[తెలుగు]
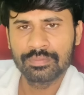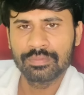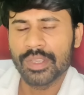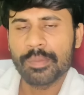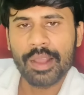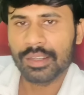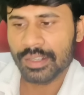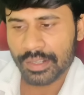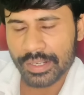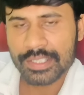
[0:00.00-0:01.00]
మీకు
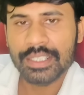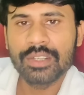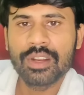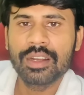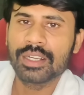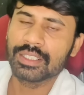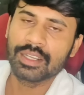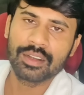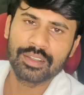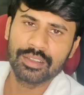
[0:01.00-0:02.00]
మాట్లాడే రైట్స్ ఏలేవు నన్ను అడిగితే
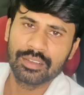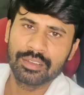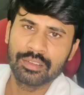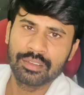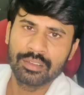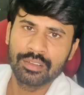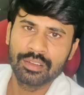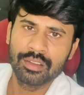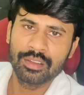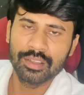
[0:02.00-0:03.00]
కనుక
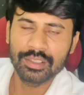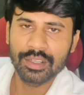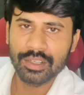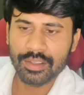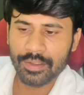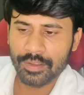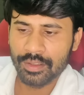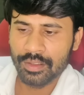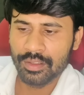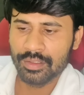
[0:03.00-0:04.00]
ఎందుకంటే
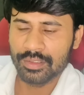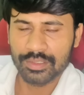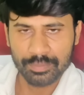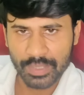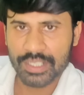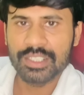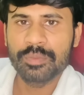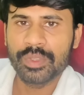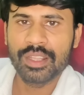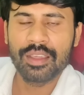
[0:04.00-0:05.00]
మళ్ళీ
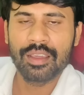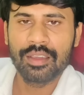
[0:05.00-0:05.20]
చెప్పిందే